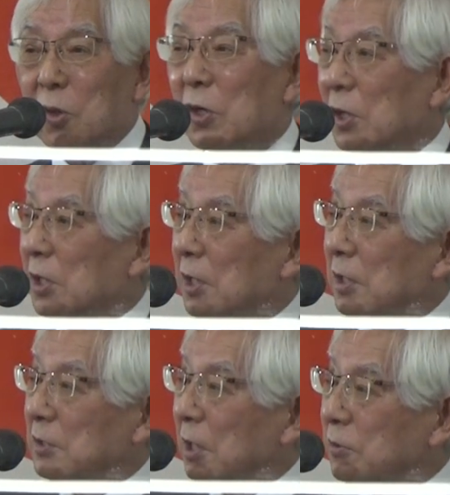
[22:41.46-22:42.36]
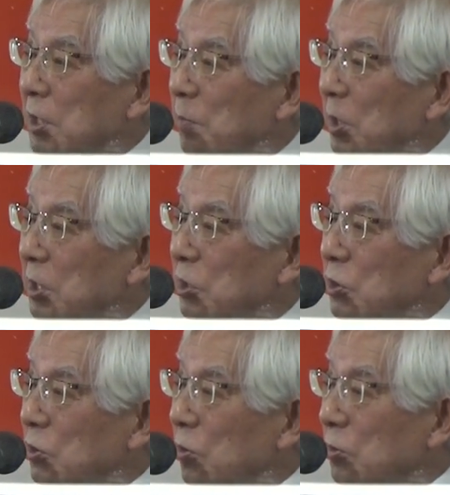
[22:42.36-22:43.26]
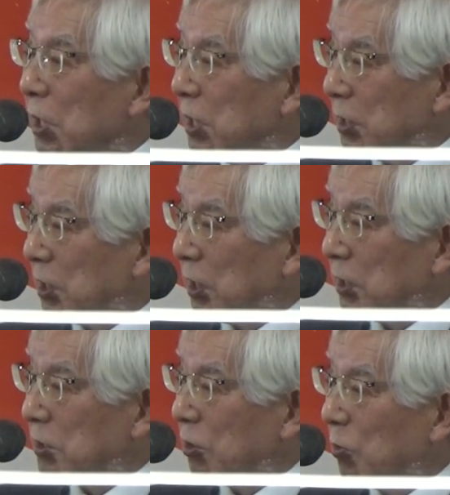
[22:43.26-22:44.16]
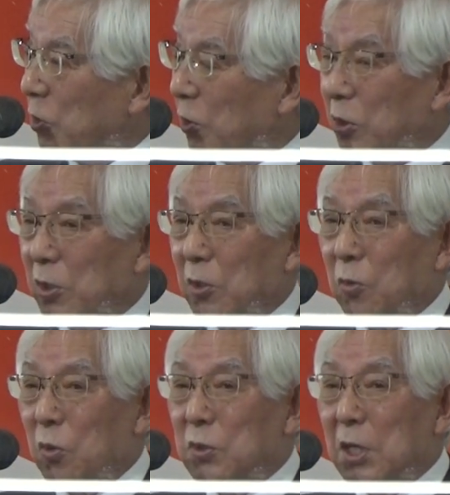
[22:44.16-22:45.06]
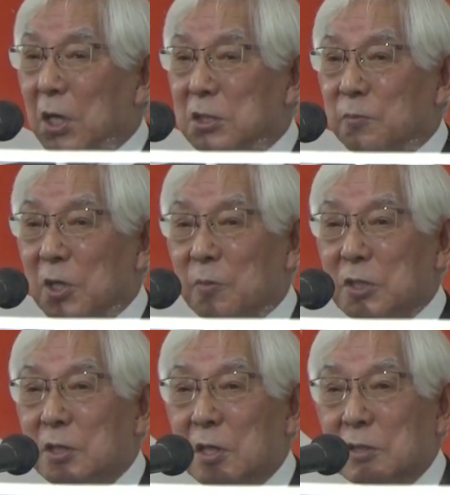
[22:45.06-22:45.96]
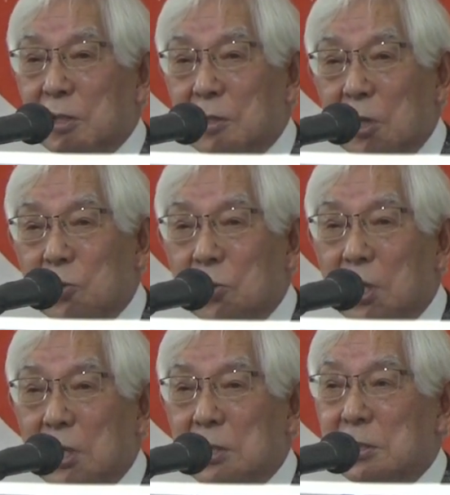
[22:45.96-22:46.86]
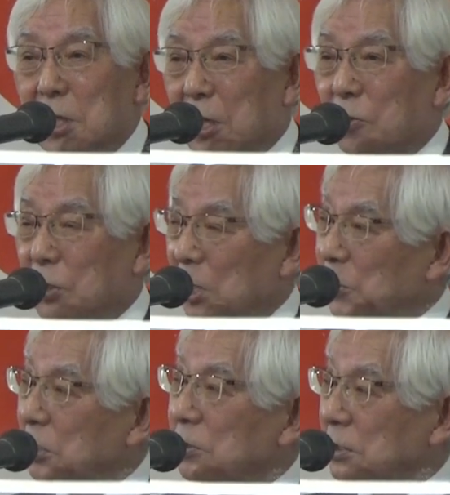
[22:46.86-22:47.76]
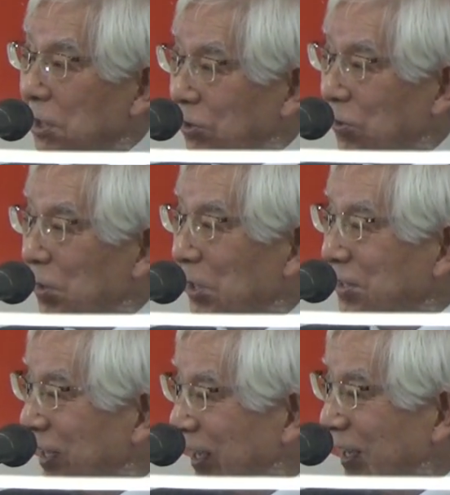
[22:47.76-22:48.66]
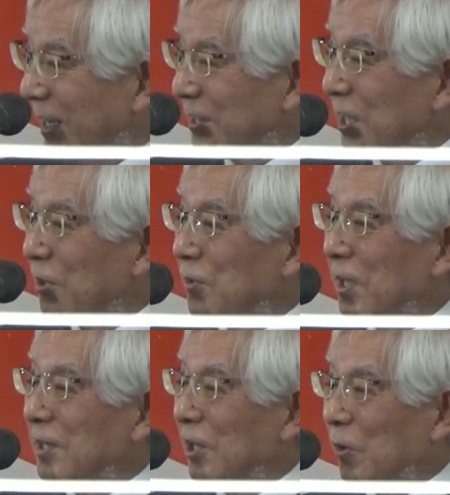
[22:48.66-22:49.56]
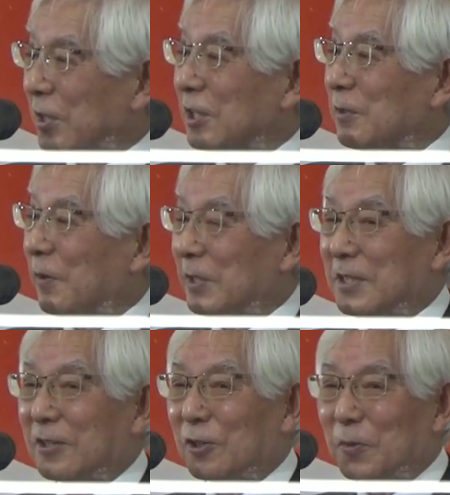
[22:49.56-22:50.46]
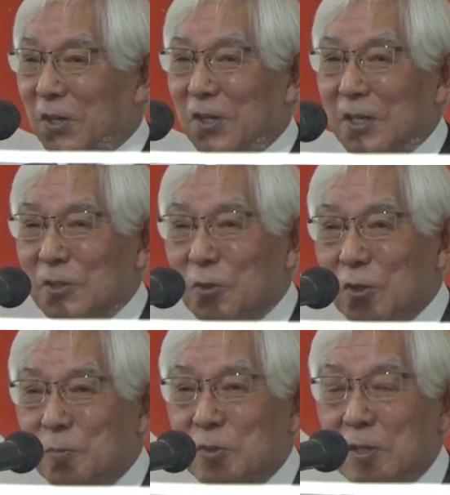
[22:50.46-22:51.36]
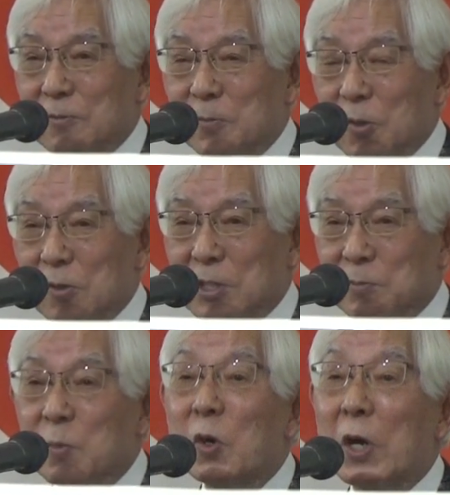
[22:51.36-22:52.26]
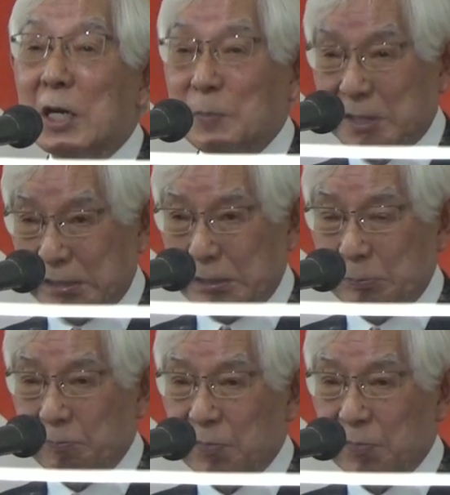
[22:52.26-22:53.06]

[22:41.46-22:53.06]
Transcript: を昨年まで26年やってたんですけどもコロナが始まりましたらですね学校からですねこれやめてくださいって言われまして昨年で終わってしまいましたけどもそういうプログラムもあります